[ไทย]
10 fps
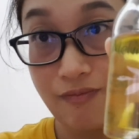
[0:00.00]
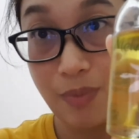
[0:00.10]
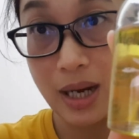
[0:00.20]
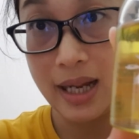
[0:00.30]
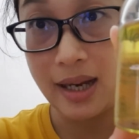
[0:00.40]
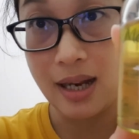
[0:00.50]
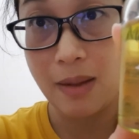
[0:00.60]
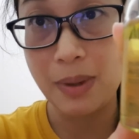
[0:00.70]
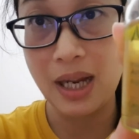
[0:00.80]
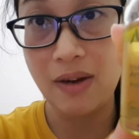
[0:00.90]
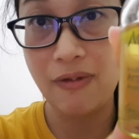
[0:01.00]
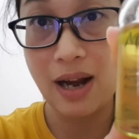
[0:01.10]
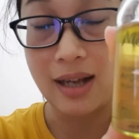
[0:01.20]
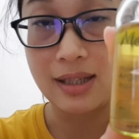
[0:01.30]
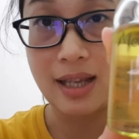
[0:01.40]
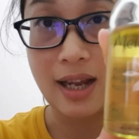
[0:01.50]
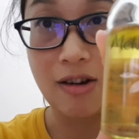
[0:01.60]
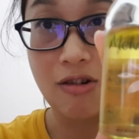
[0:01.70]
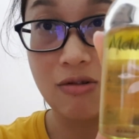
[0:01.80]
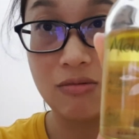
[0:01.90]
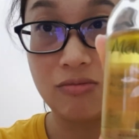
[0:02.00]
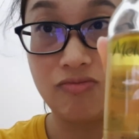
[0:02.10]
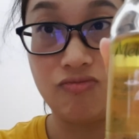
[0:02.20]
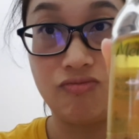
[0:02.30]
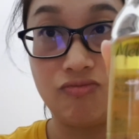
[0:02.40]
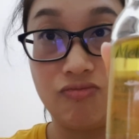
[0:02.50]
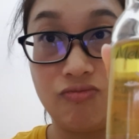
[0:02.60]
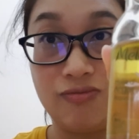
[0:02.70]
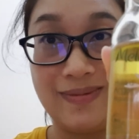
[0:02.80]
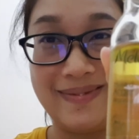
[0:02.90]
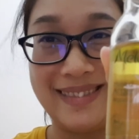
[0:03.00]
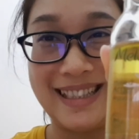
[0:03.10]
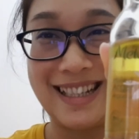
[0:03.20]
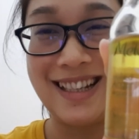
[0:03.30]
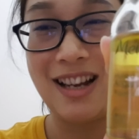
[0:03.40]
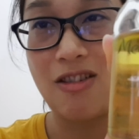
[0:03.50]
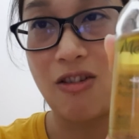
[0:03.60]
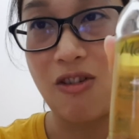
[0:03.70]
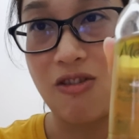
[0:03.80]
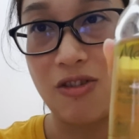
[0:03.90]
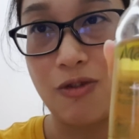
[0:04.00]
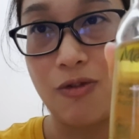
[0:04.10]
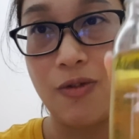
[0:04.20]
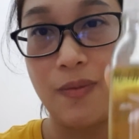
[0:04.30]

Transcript: ผลิตในประเทศฝรั่งเศสเนาะก็เลยลองลองดู